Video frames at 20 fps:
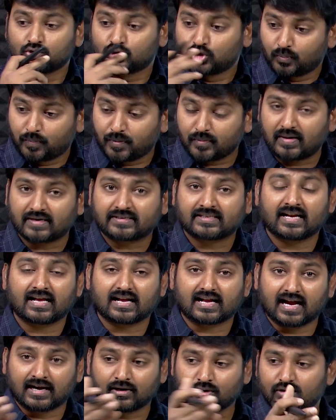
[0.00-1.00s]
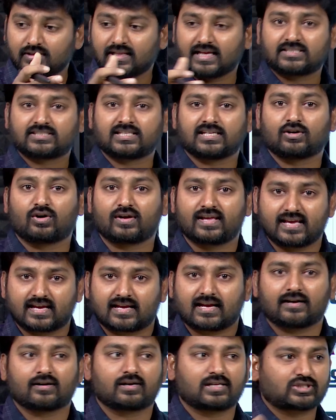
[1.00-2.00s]
తుప్పుపట్టిన గన్నులు తెచ్చి ఇగో ఈ
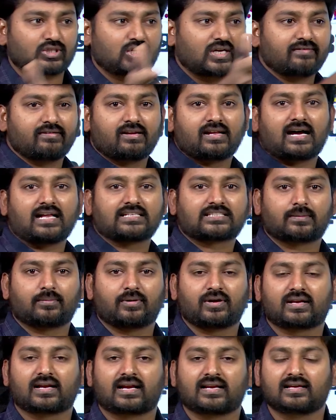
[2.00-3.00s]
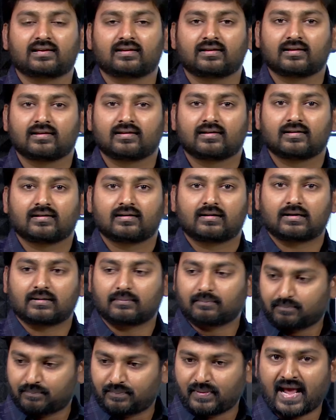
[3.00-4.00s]
గన్నులతోనే వీళ్ళు కాల్చబోయిరని
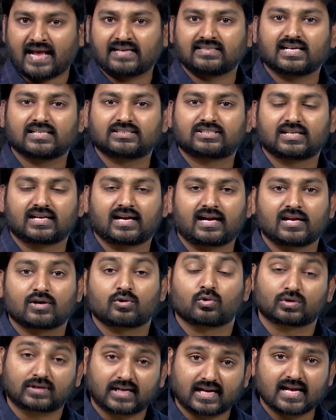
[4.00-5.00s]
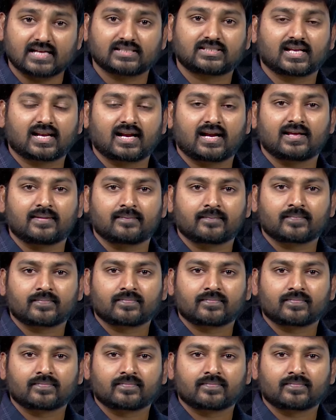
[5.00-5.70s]
ప్లాన్ చేసిరని కుట్ర చేసిరని